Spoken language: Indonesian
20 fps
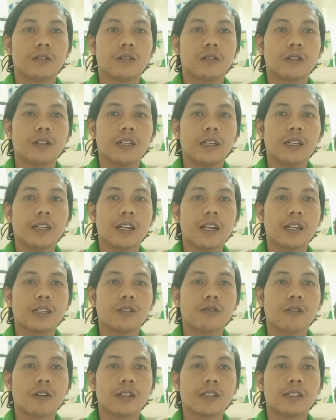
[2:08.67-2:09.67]
oke
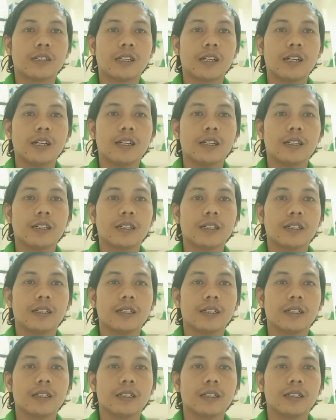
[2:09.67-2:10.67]
langsung aja
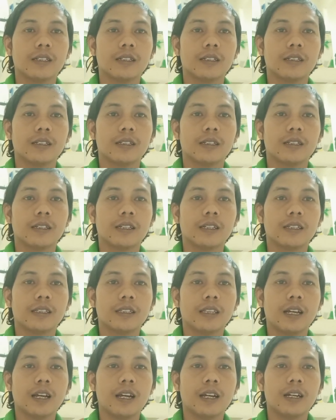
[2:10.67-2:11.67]

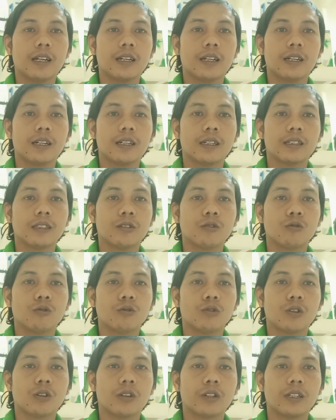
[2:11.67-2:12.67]
kita ke
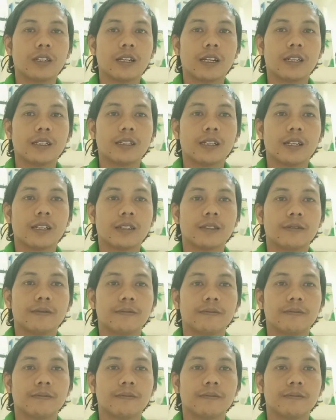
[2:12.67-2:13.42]
tutorialnya.